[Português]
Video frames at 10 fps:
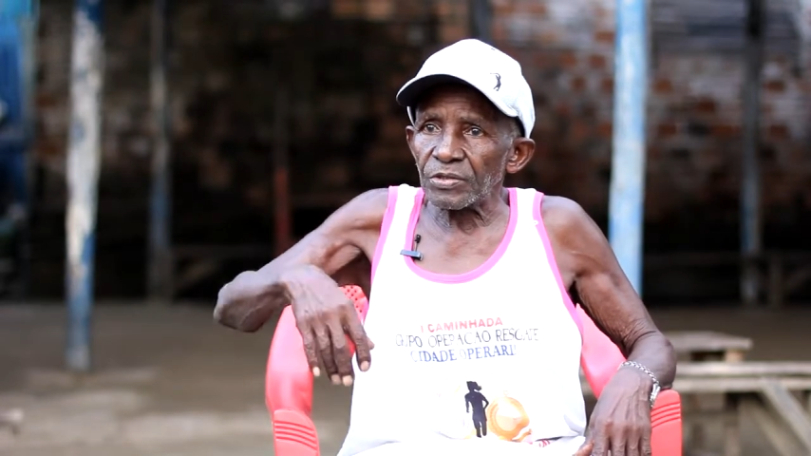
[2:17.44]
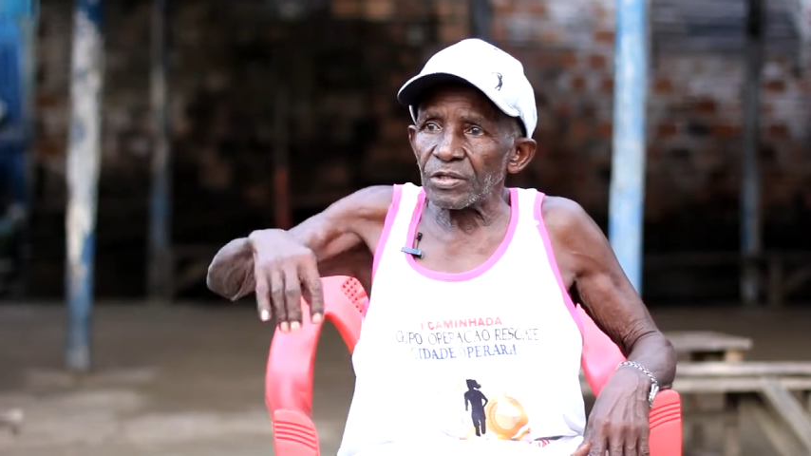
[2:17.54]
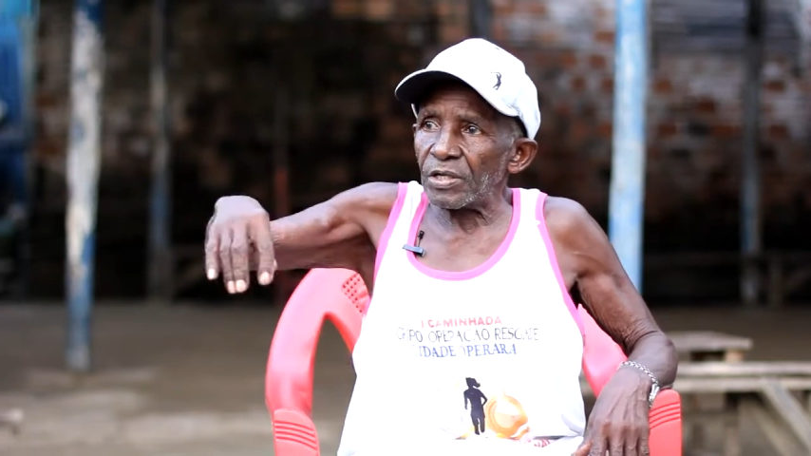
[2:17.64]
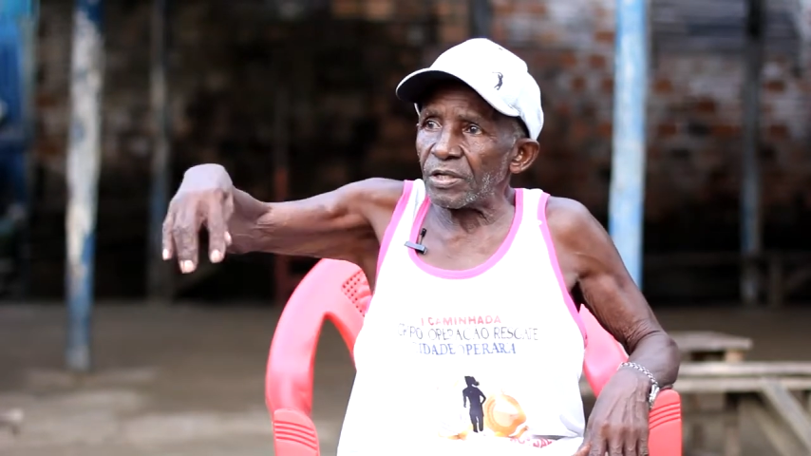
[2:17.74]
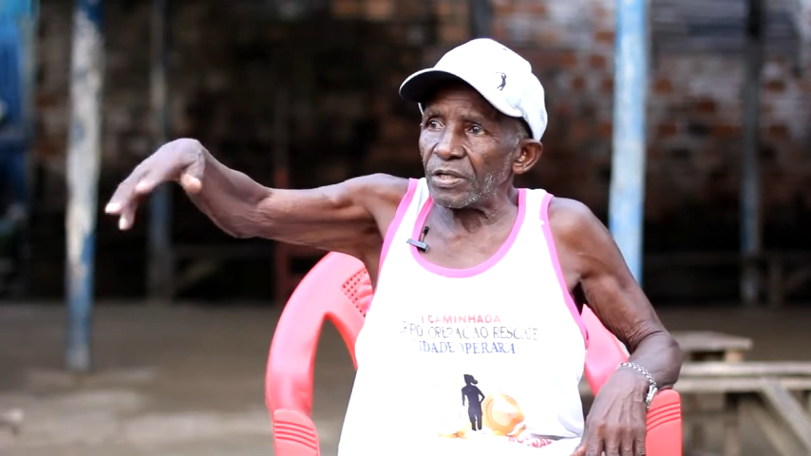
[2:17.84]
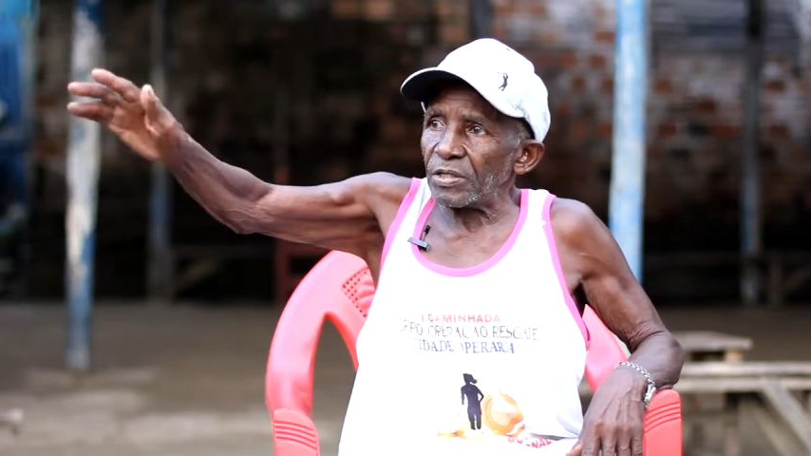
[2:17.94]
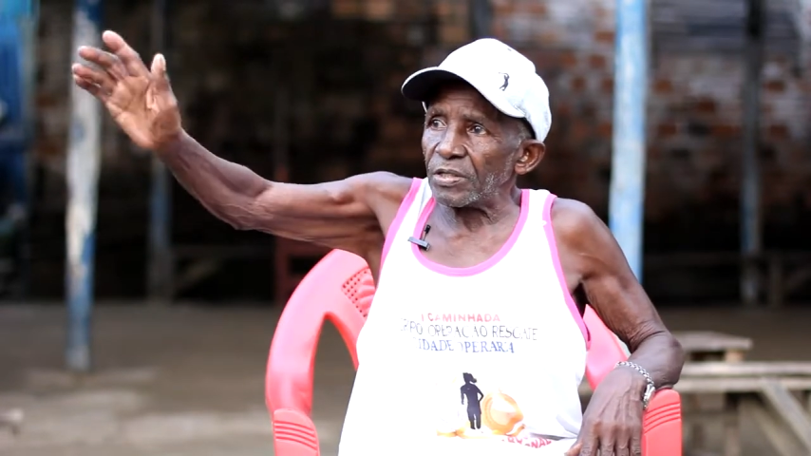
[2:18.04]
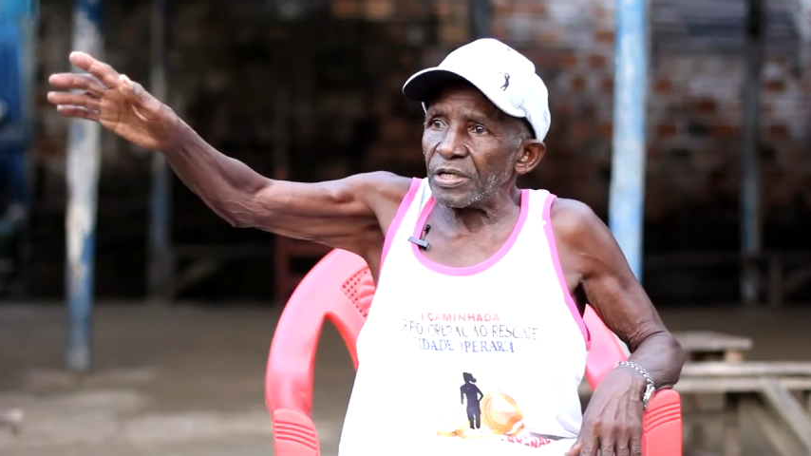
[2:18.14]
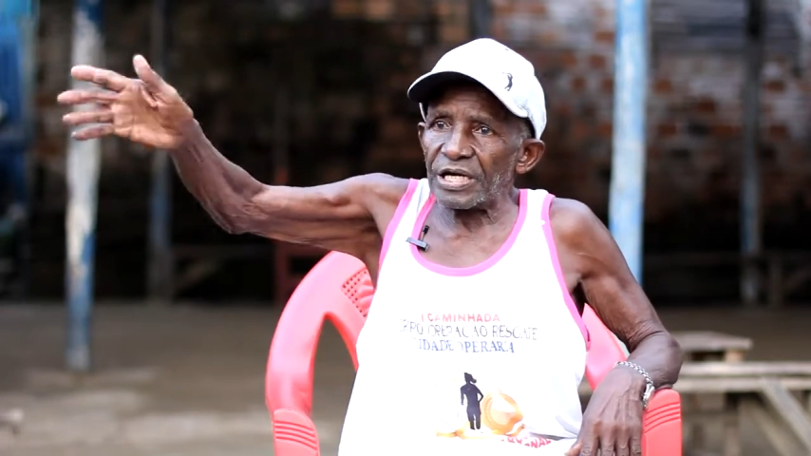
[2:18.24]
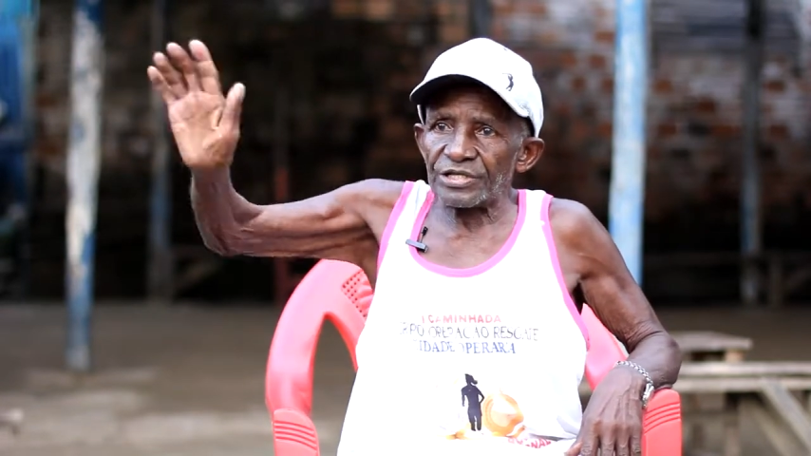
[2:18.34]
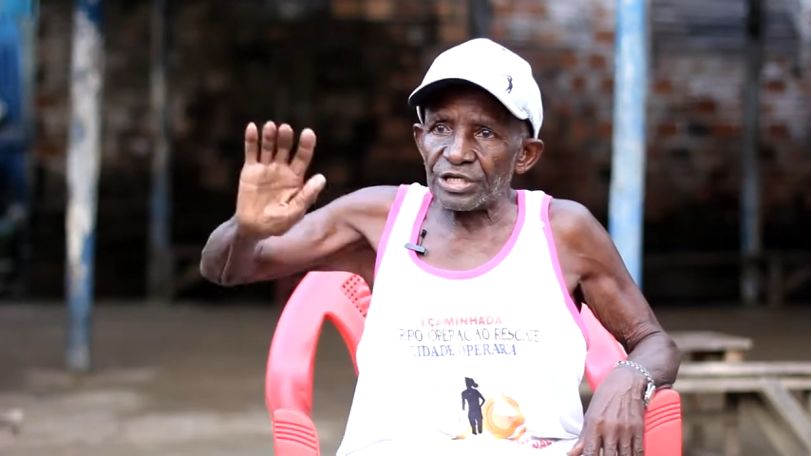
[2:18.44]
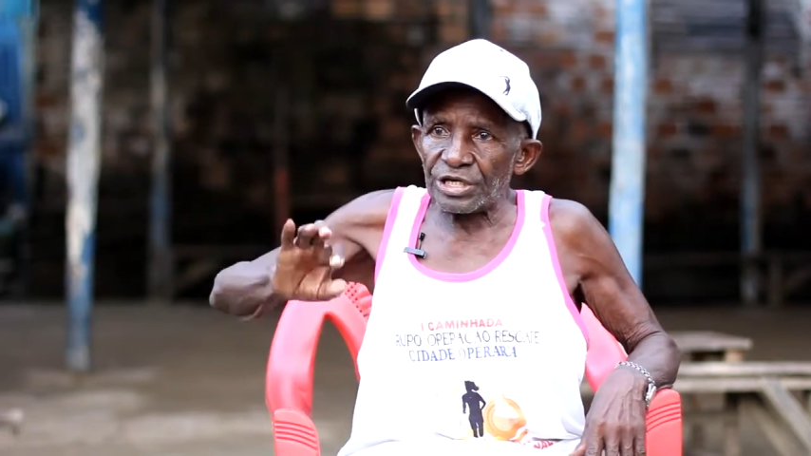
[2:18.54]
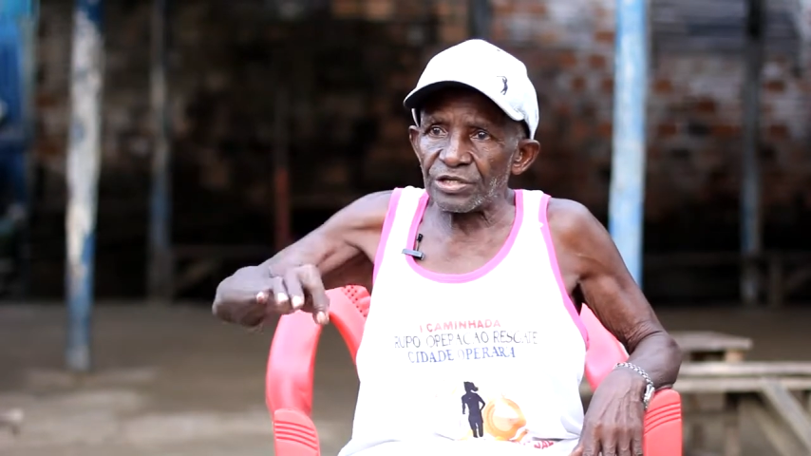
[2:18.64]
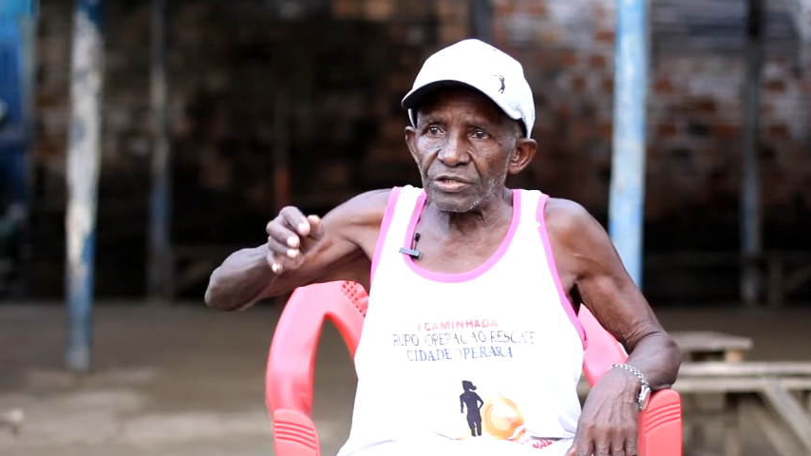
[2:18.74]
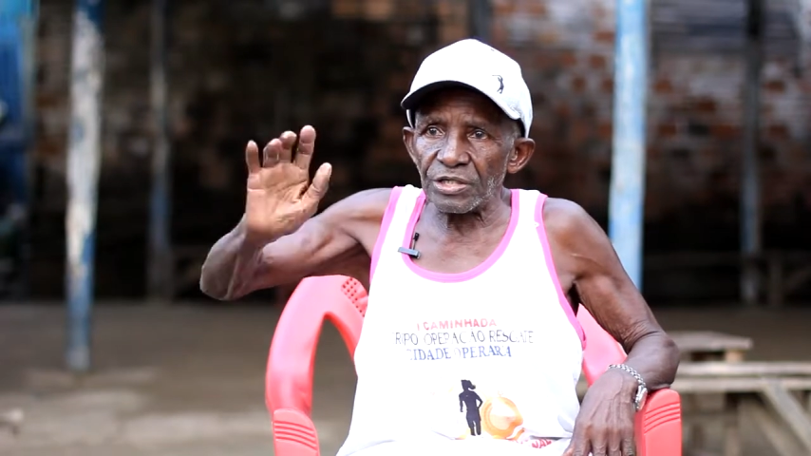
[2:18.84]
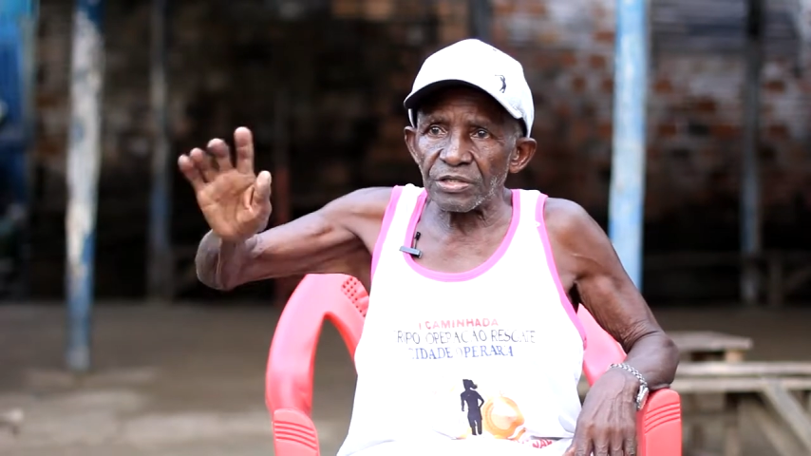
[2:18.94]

tinha a tenda, né?